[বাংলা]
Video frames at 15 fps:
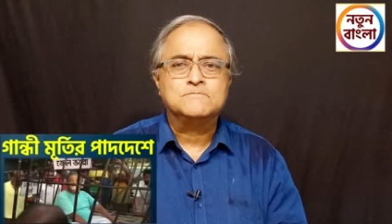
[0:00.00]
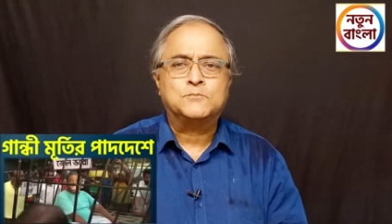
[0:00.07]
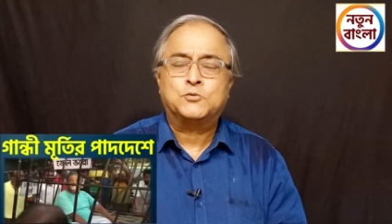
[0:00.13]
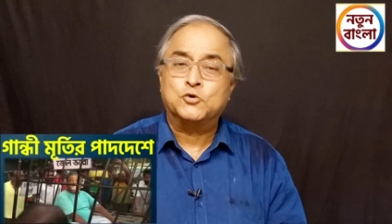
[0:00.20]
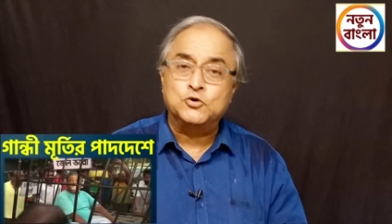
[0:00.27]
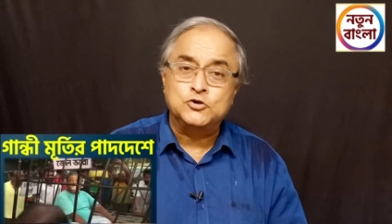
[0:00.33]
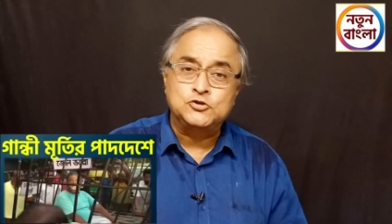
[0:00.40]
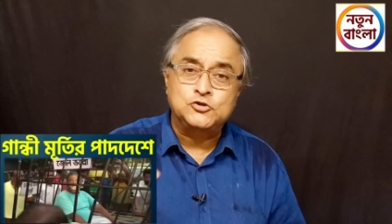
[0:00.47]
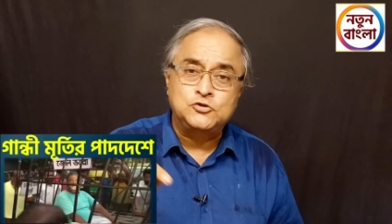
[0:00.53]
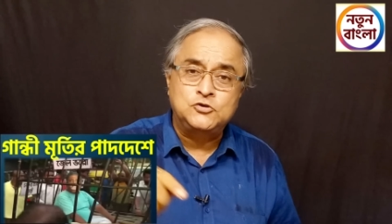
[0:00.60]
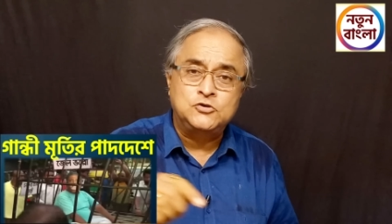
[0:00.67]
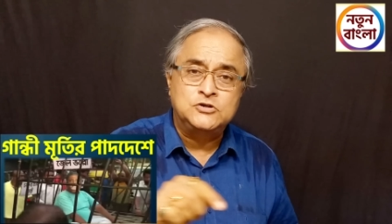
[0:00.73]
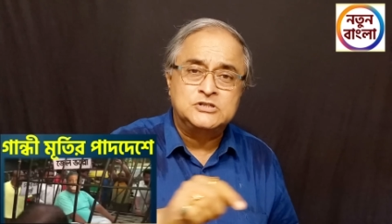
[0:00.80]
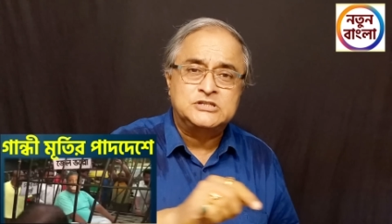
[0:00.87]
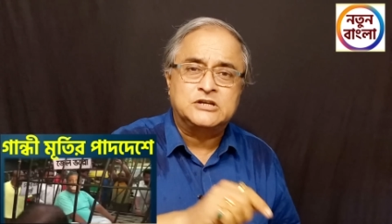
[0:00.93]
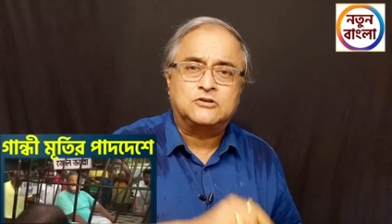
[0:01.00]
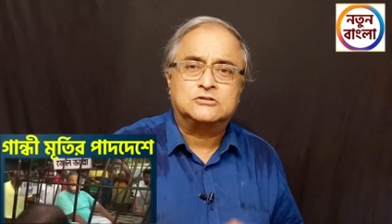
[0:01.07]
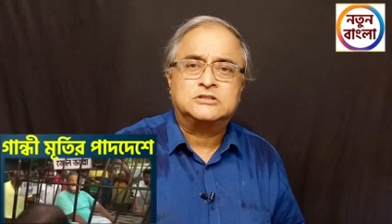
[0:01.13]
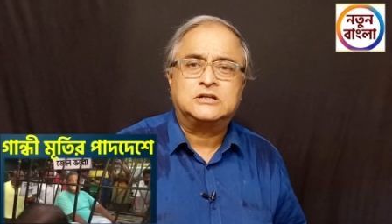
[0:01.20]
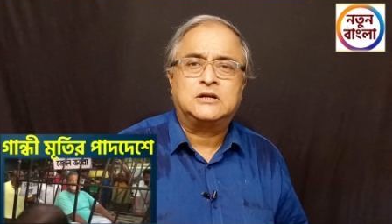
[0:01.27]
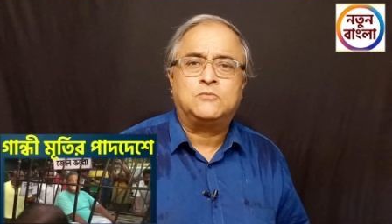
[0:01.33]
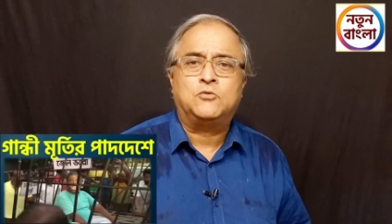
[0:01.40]
প্রয়োজন হয়েছে
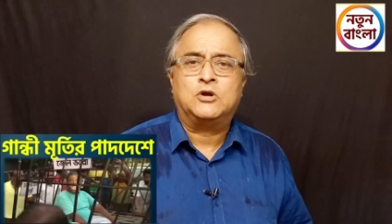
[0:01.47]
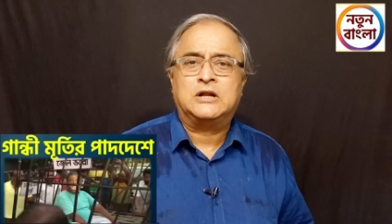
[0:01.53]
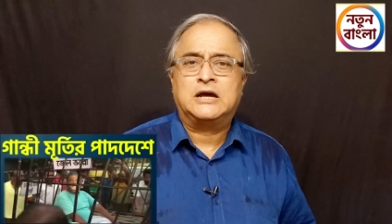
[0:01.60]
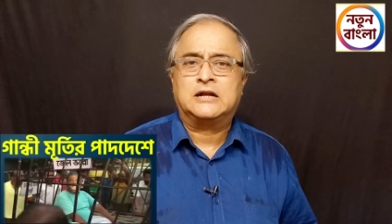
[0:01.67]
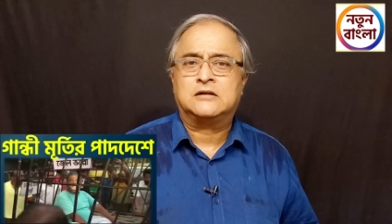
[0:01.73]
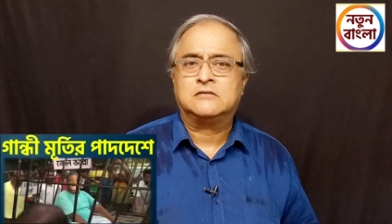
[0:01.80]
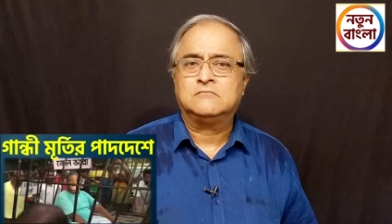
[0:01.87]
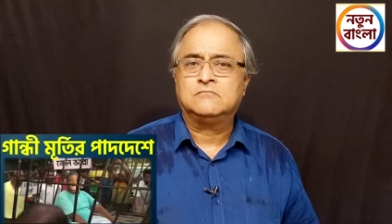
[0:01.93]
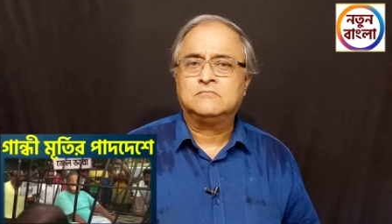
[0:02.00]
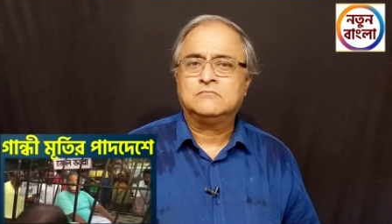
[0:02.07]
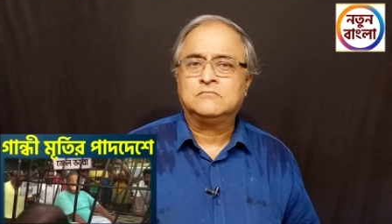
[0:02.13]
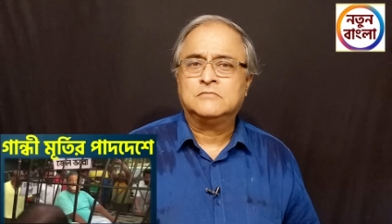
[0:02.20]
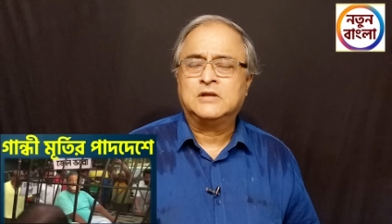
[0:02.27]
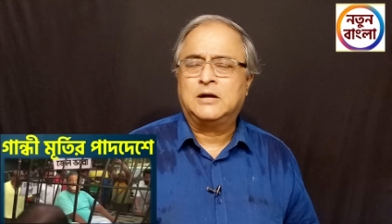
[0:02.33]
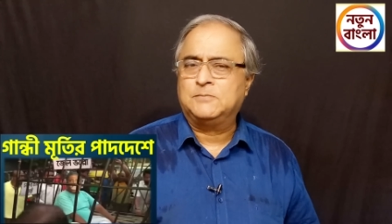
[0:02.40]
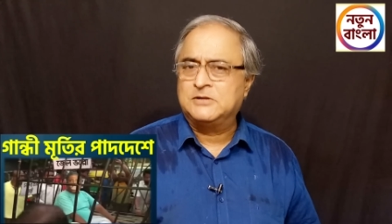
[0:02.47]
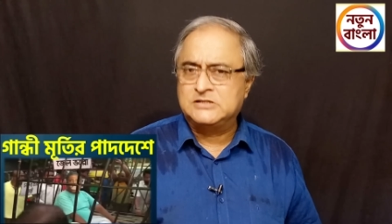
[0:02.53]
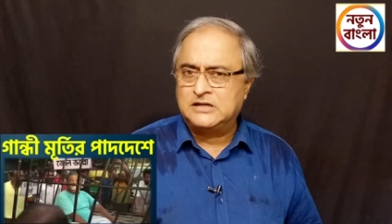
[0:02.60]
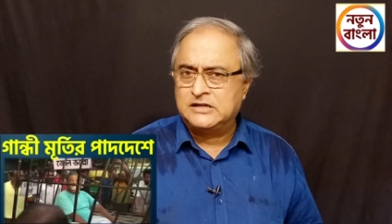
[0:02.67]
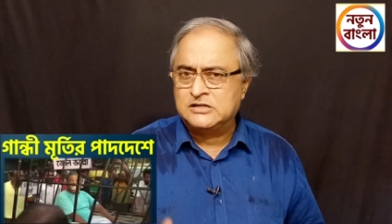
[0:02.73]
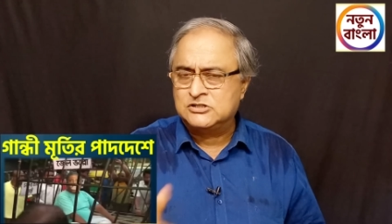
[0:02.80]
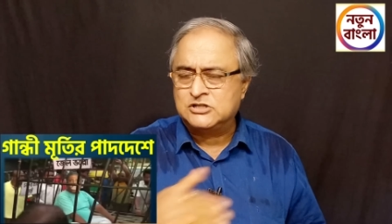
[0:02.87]
কথাটা বলার আপনারা
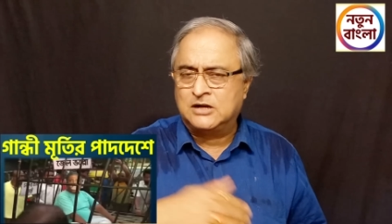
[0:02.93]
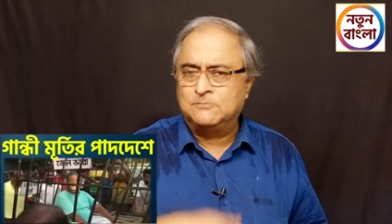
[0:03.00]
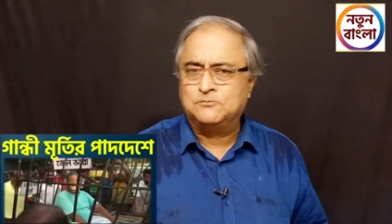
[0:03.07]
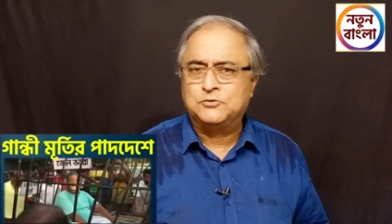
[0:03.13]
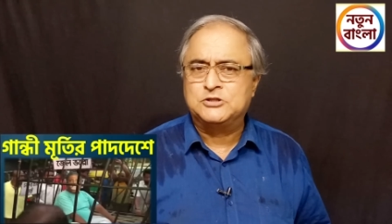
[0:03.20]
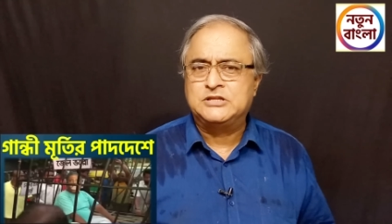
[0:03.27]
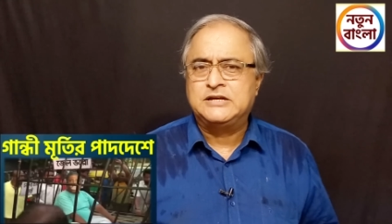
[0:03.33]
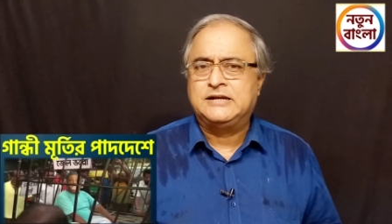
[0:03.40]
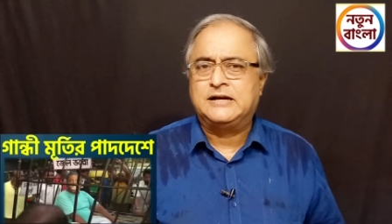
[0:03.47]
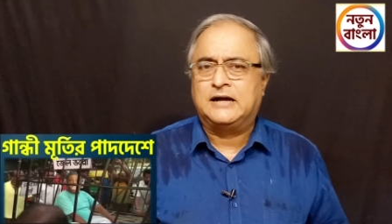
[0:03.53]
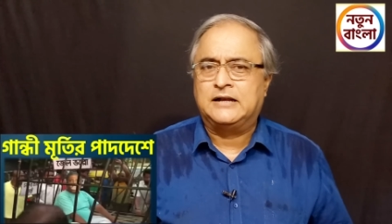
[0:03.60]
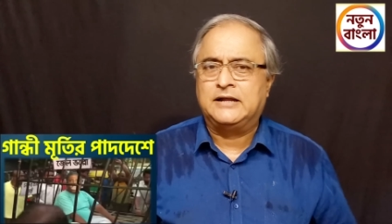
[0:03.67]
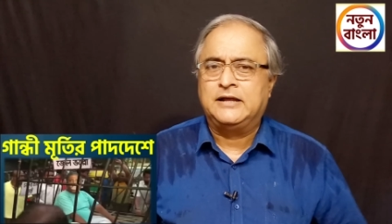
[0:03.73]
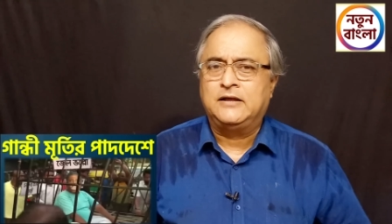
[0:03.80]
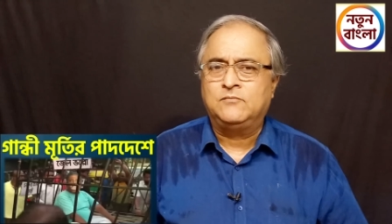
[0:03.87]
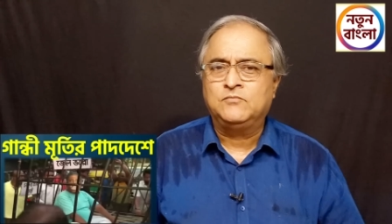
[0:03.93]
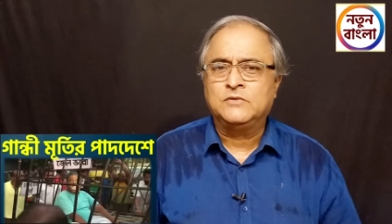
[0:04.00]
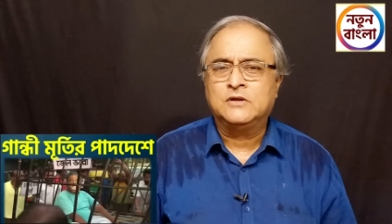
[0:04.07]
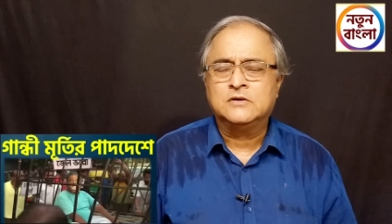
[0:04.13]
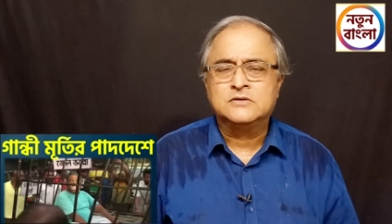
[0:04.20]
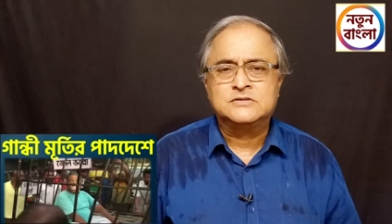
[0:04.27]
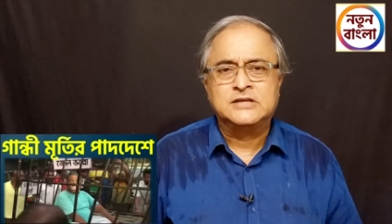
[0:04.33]
জানেন সাম্প্রতিককালে
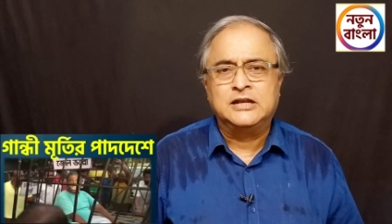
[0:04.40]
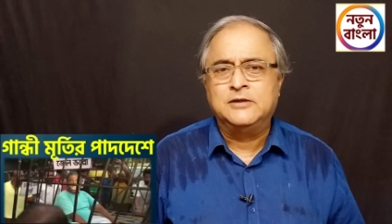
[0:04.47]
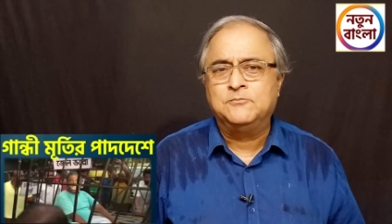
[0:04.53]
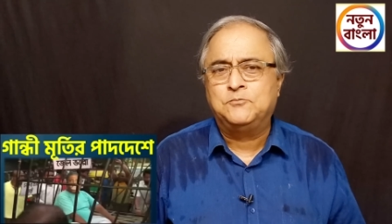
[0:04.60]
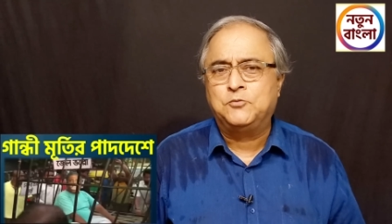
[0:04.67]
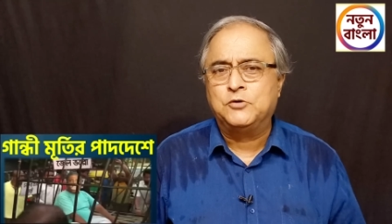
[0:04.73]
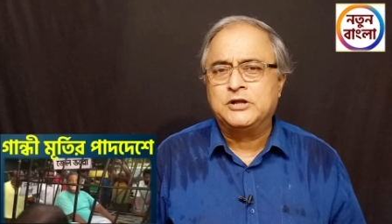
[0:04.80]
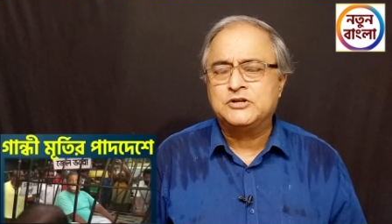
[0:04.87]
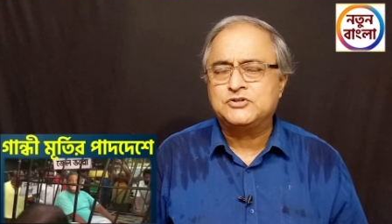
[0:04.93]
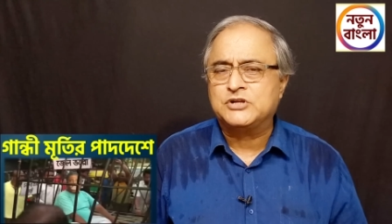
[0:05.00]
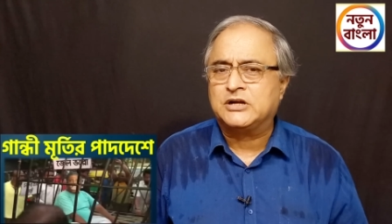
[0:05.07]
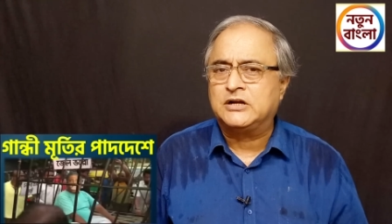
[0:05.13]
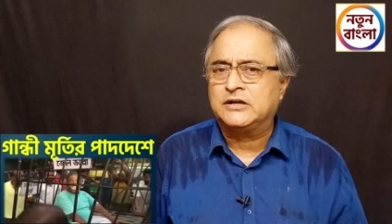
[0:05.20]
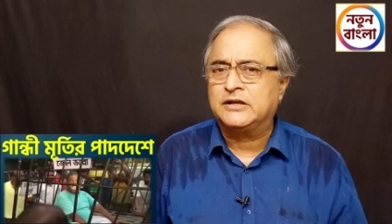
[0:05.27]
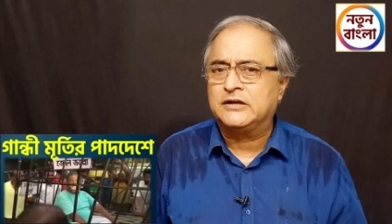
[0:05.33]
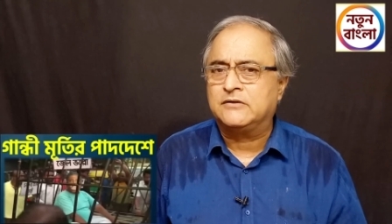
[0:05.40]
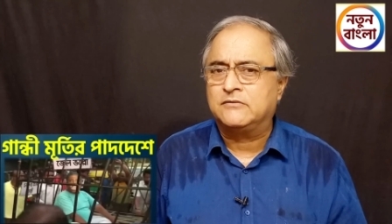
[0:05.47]
সেলিমপুরে সেখানে